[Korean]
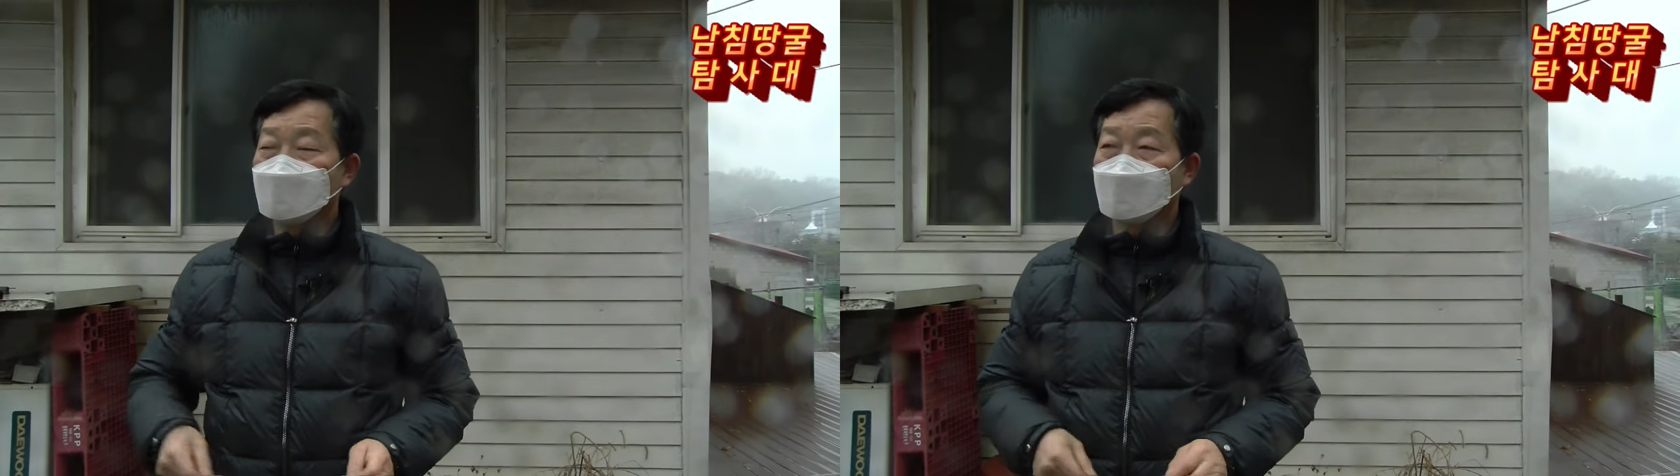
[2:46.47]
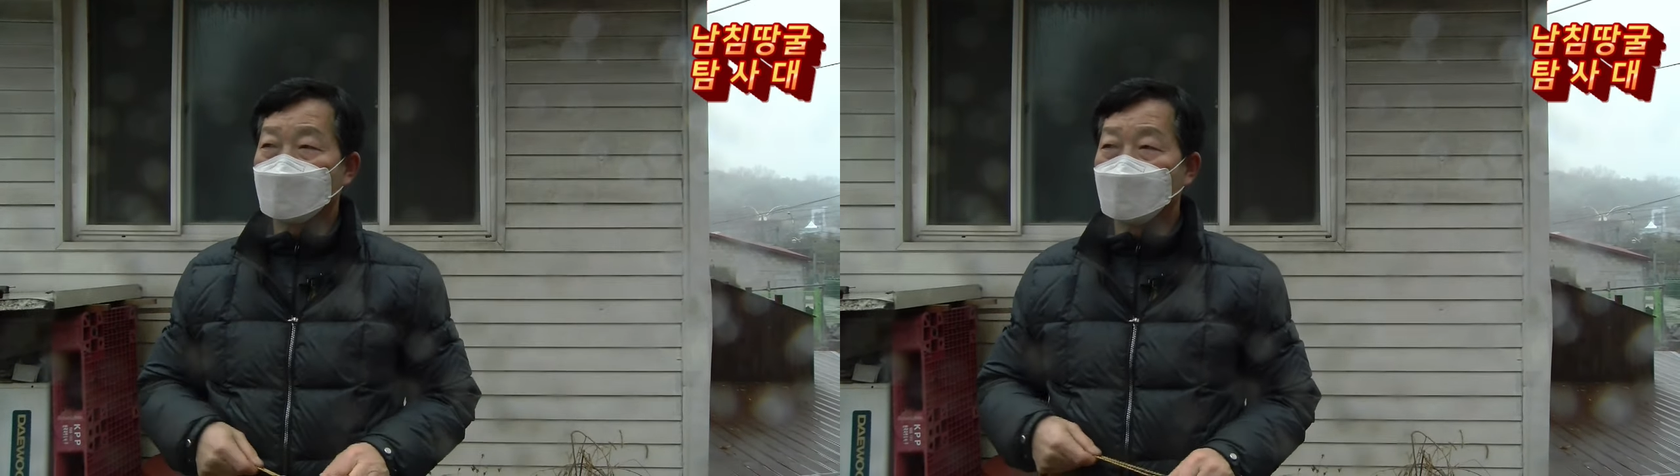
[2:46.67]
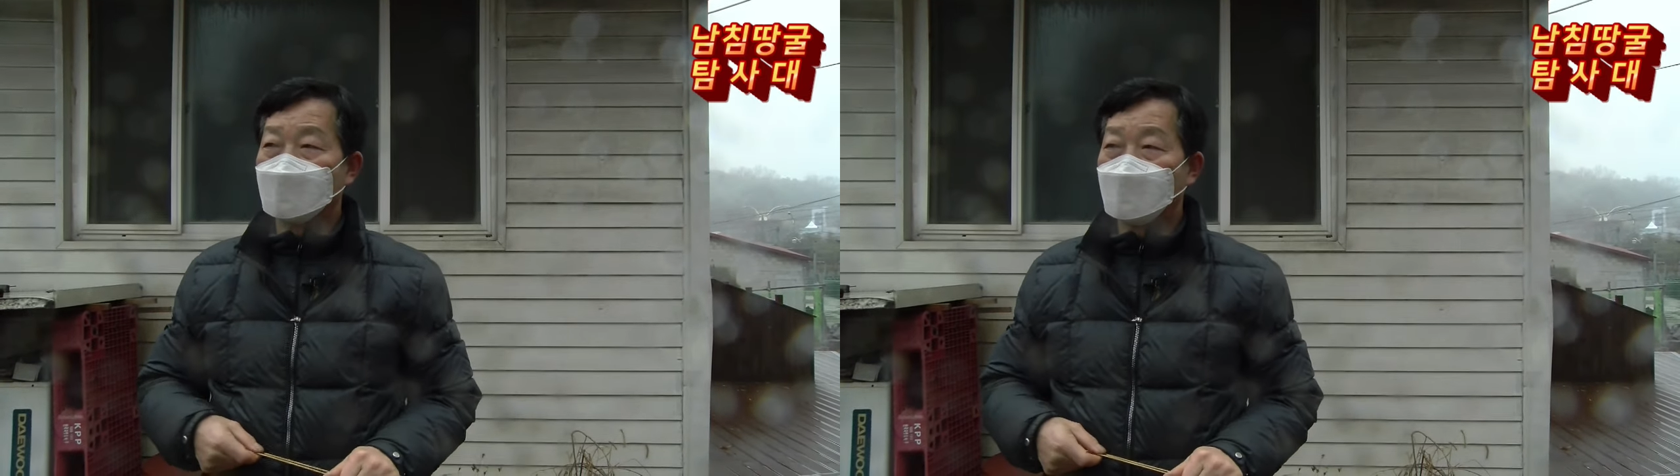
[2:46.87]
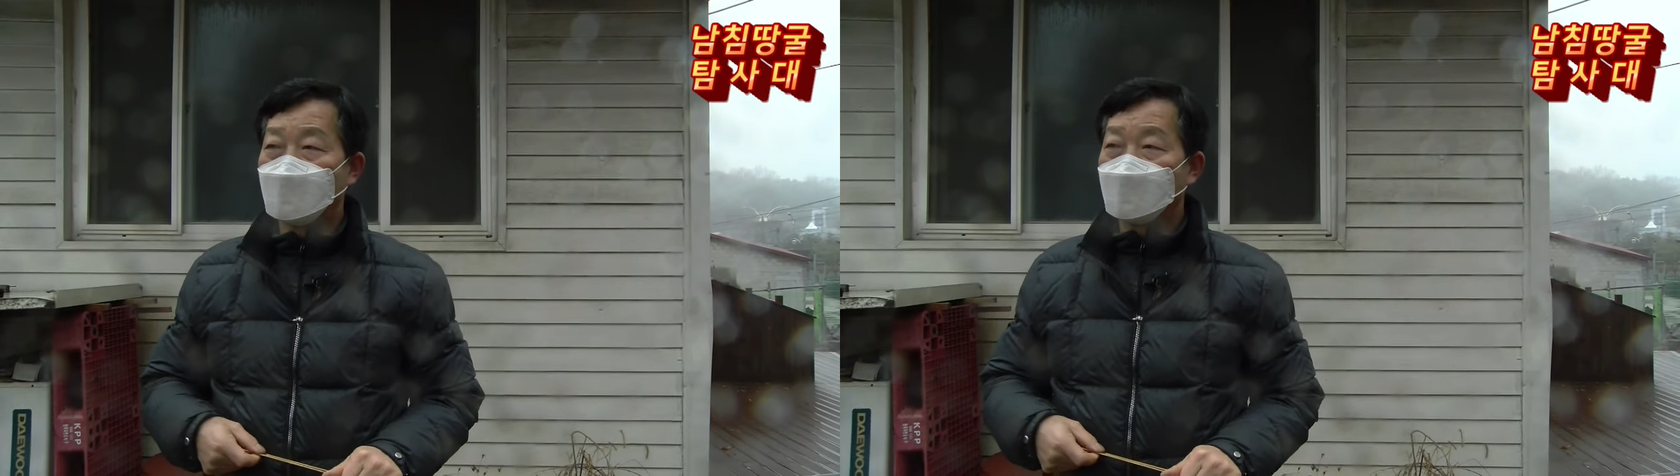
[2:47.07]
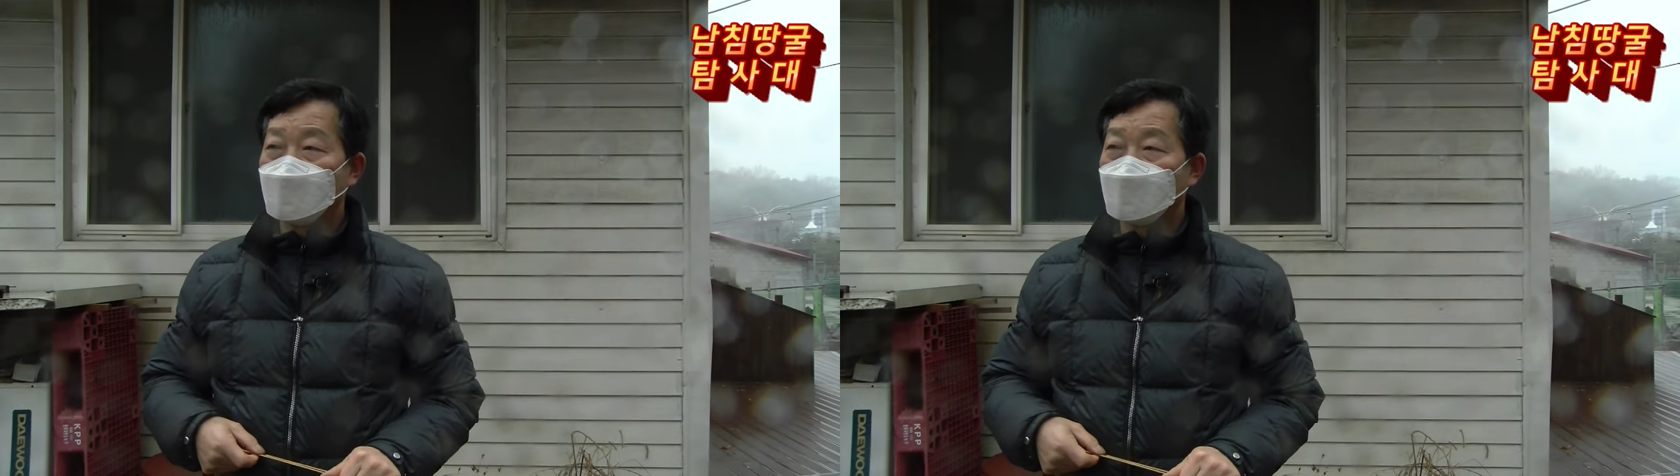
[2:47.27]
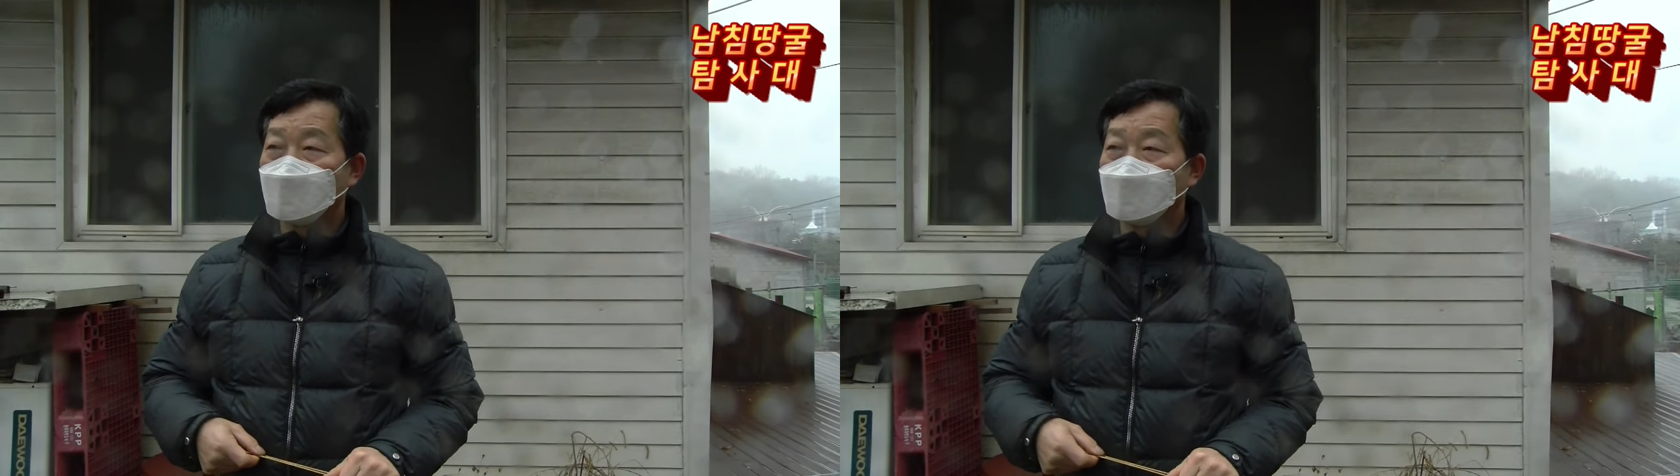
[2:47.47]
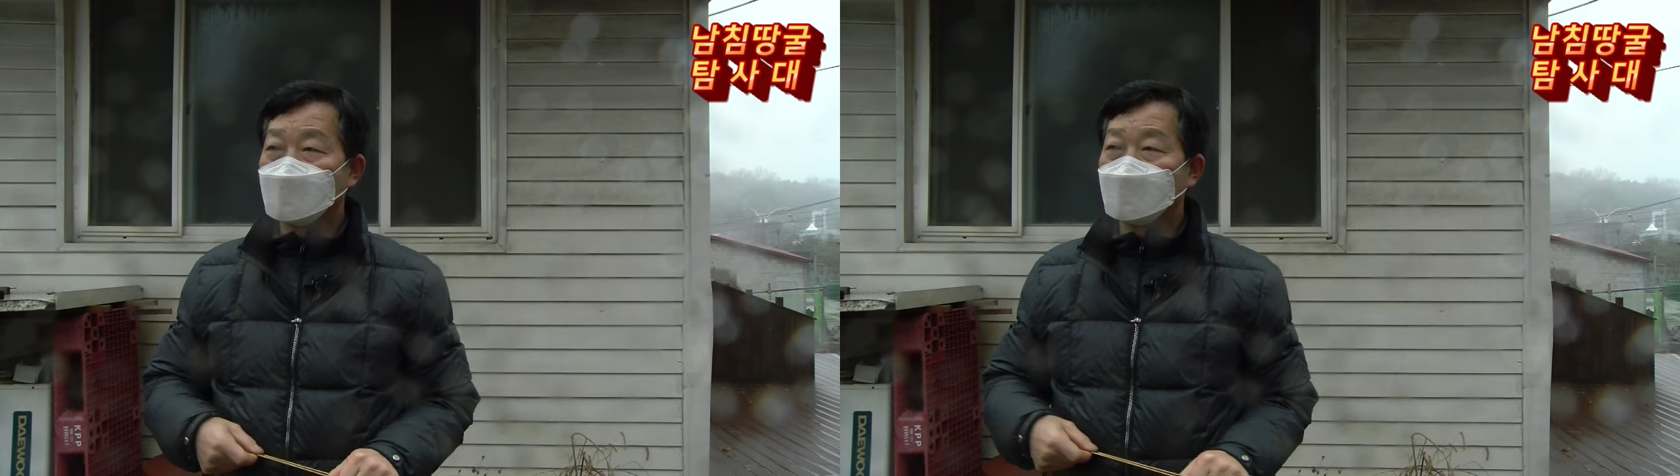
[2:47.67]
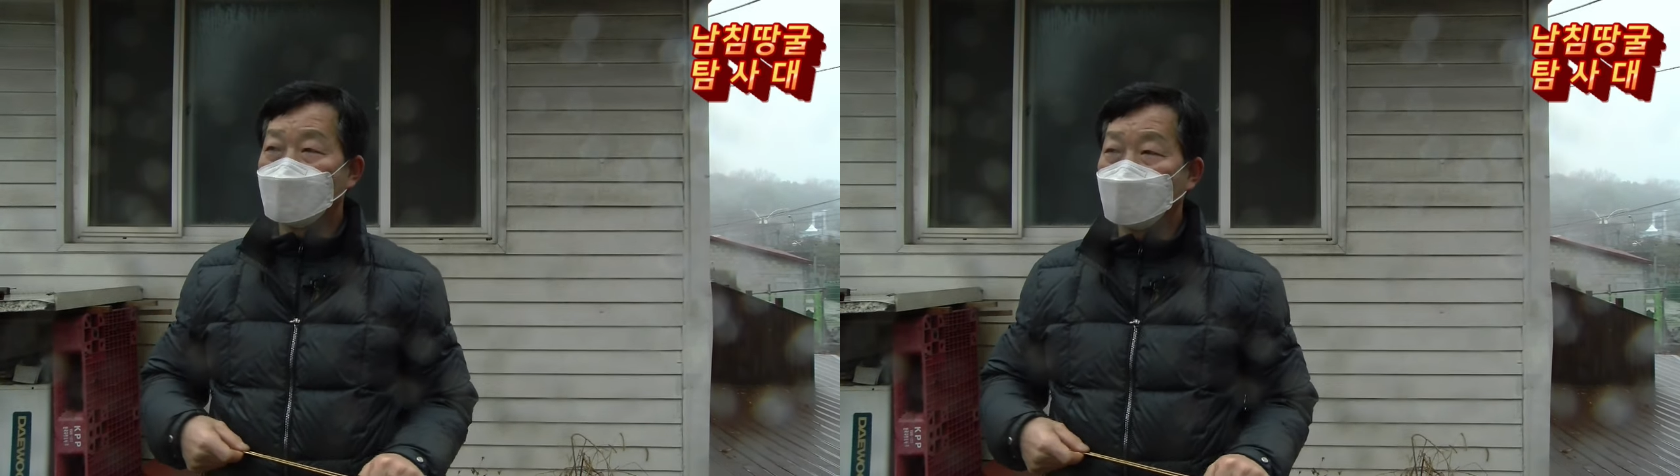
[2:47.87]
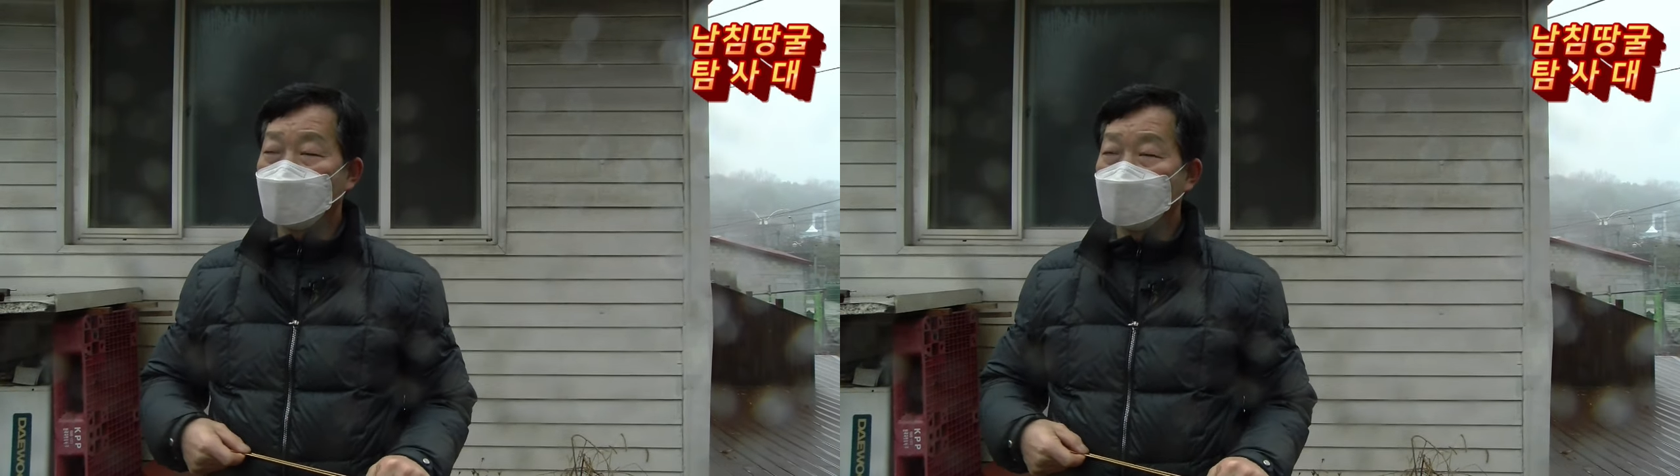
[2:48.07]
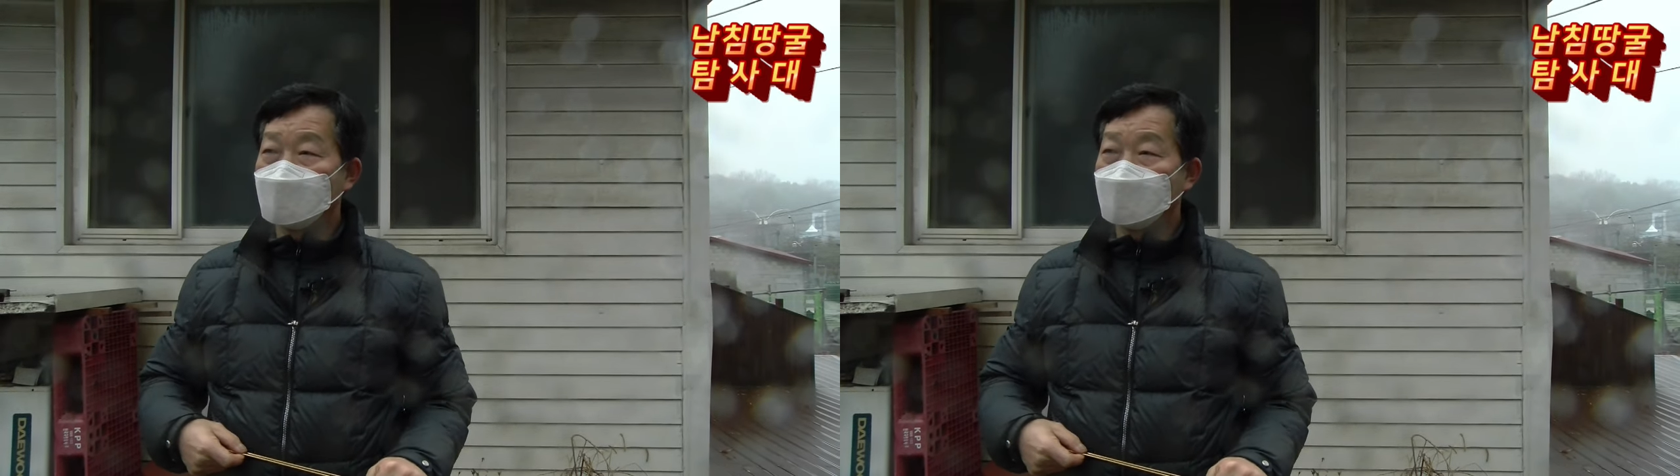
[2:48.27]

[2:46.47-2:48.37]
있었어요. 그런데